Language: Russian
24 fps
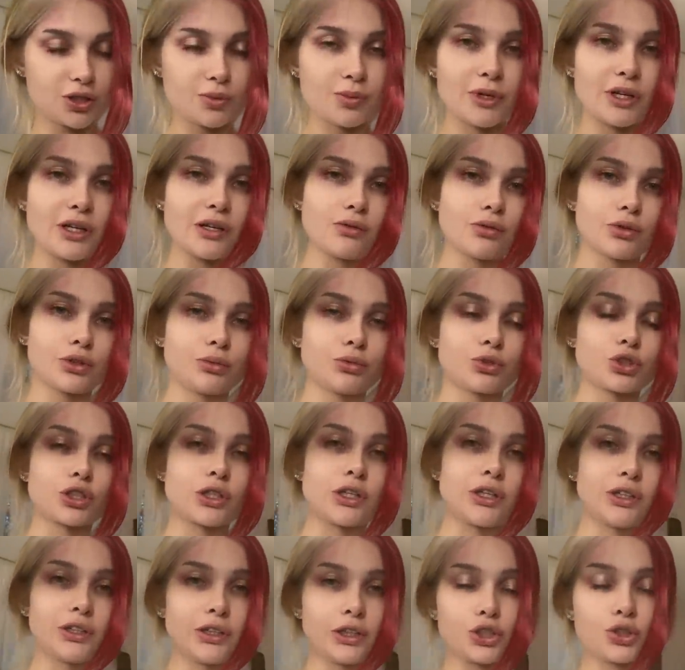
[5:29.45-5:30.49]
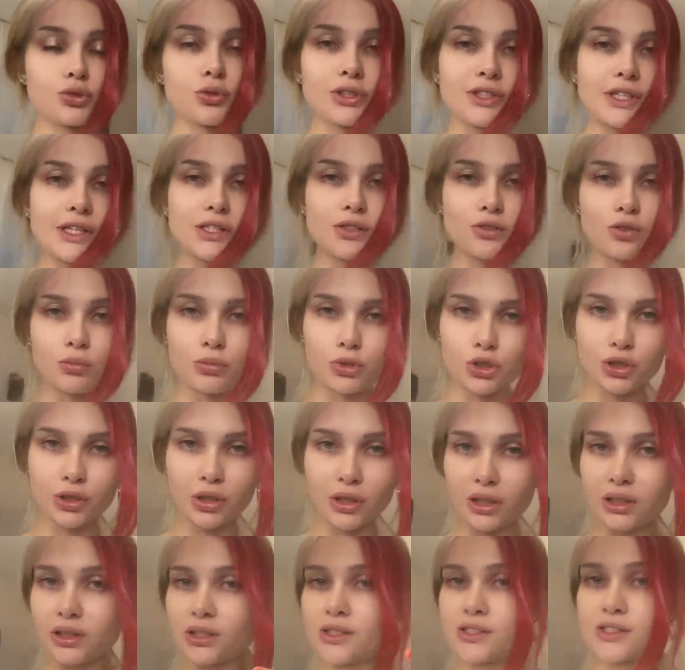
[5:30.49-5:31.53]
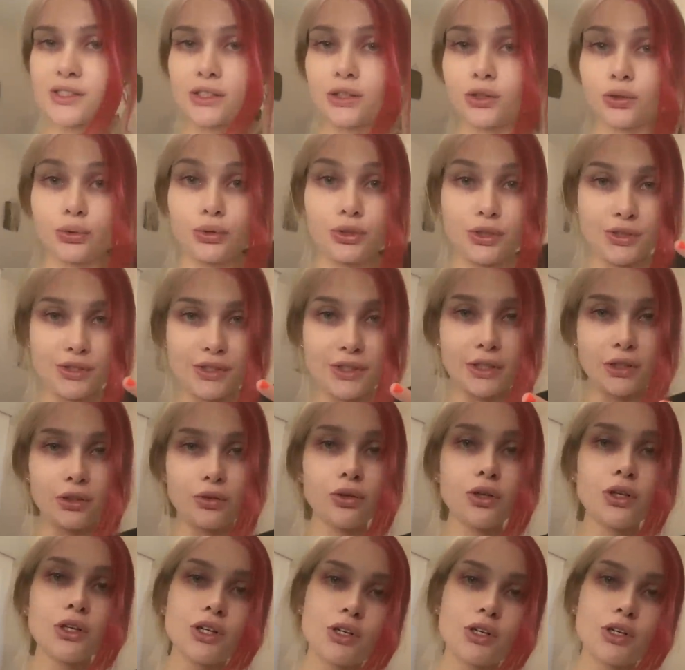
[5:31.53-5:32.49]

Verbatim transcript: Теперь я его немножко охлажу. Кстати, его можно хранить целую неделю.